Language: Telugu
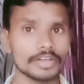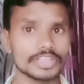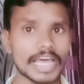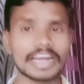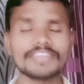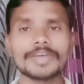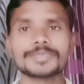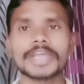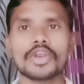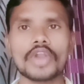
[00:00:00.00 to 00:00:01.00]
ధరణి
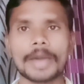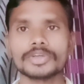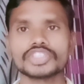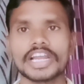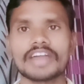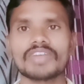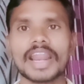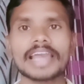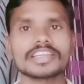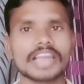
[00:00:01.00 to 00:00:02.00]
వెబ్సైట్లో నమోదు చేయడం
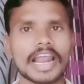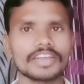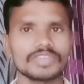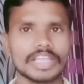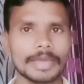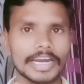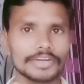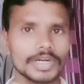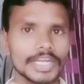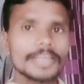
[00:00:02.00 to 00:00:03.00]
వల్ల ఇట్లాంటి
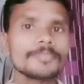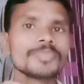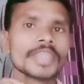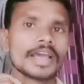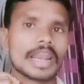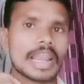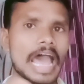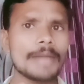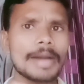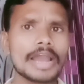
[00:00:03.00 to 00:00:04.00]
విధమైనటువంటి
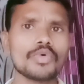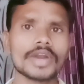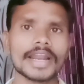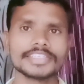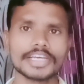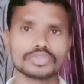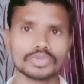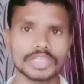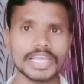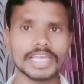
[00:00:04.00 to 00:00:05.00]
లాభాలు ఉండడం
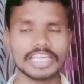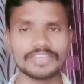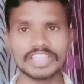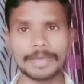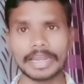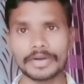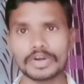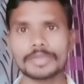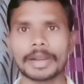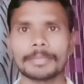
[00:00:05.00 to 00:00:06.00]
జరుగుతుంది ఈ
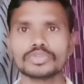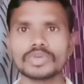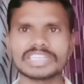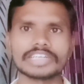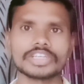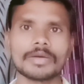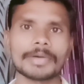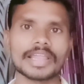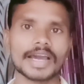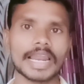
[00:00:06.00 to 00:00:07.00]
విధమైనటువంటి ప్రభుత్వ సంక్షేమ
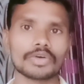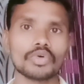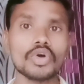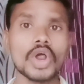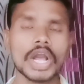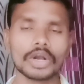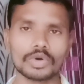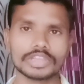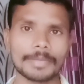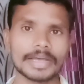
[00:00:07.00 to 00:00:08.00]
పథకాలకు
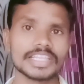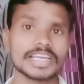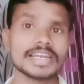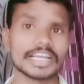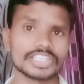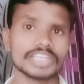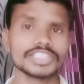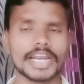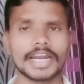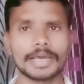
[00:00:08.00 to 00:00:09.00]
కొంతమందికి నష్టం
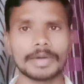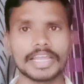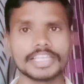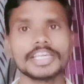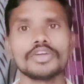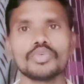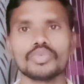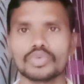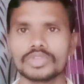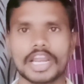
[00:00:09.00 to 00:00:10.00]
జరగటం అనేది
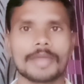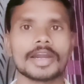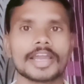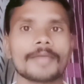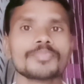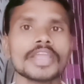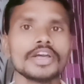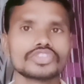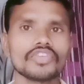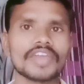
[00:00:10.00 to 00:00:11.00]
ఉంటుందన్నమాట
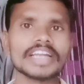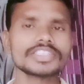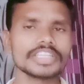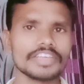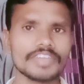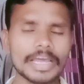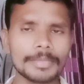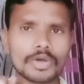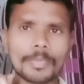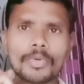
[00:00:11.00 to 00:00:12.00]
సో ఫ్రెండ్స్ ఈ వీడియో
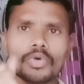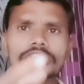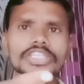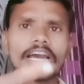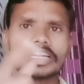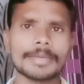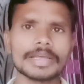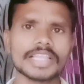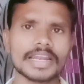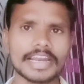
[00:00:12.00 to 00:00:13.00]
మీకు పూర్తిగా
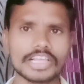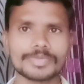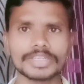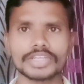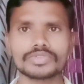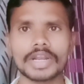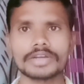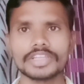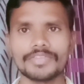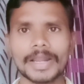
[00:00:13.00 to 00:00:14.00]
అర్థమైందని నేను ఎక్స్పెక్ట్
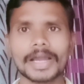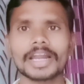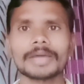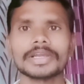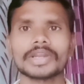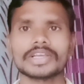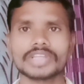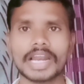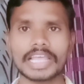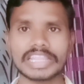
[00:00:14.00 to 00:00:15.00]
చేస్తున్నాను ఈ వీడియో కనుక మీకు
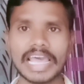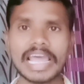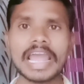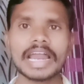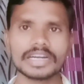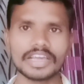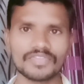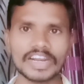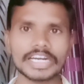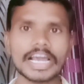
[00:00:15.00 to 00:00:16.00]
నచ్చినట్లయితే
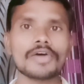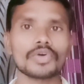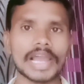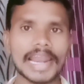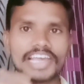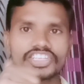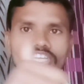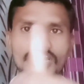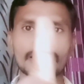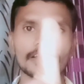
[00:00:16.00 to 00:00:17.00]
డెఫినెట్గా ఒక లైక్
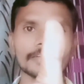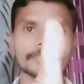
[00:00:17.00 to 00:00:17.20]
చేయండి